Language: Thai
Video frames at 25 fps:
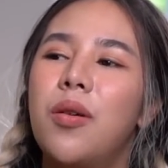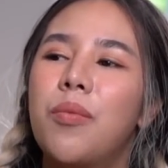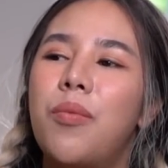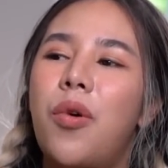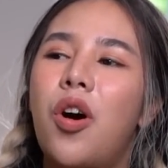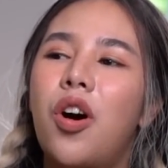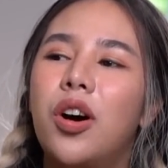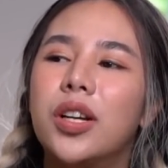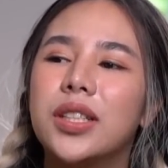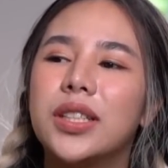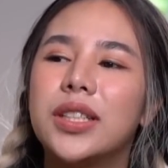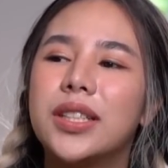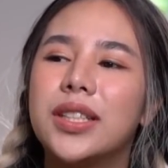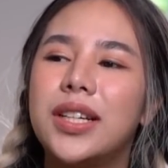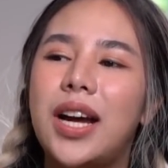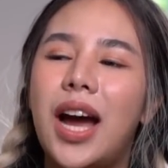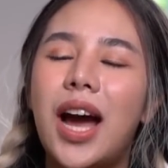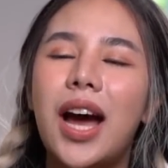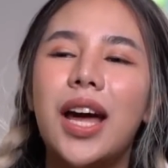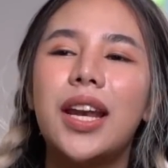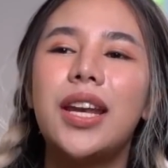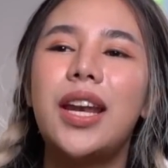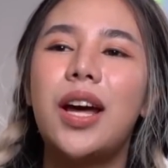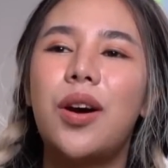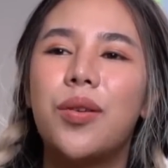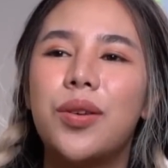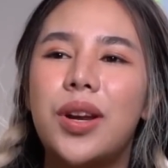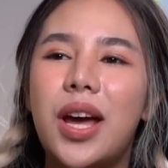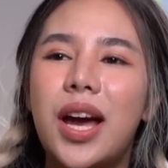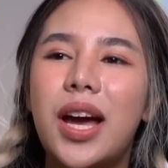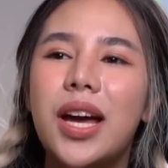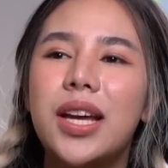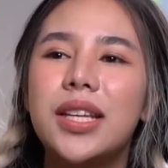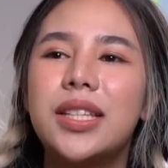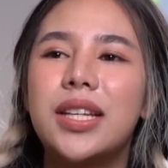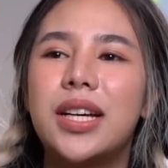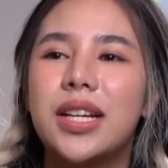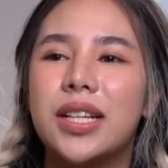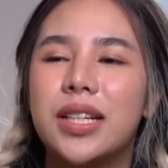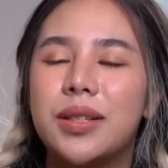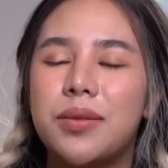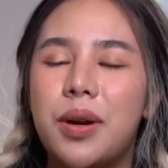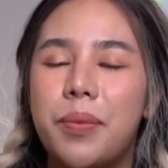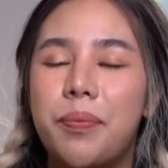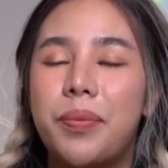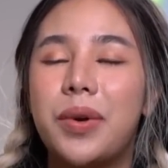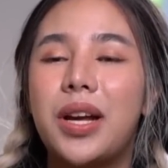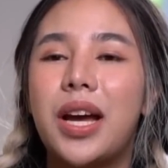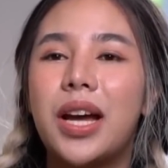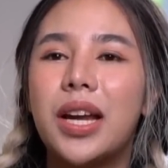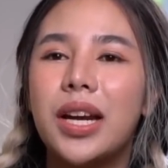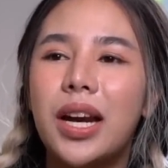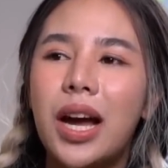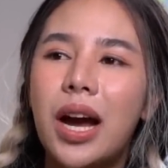พอจะคาดเดาได้จากแบบการ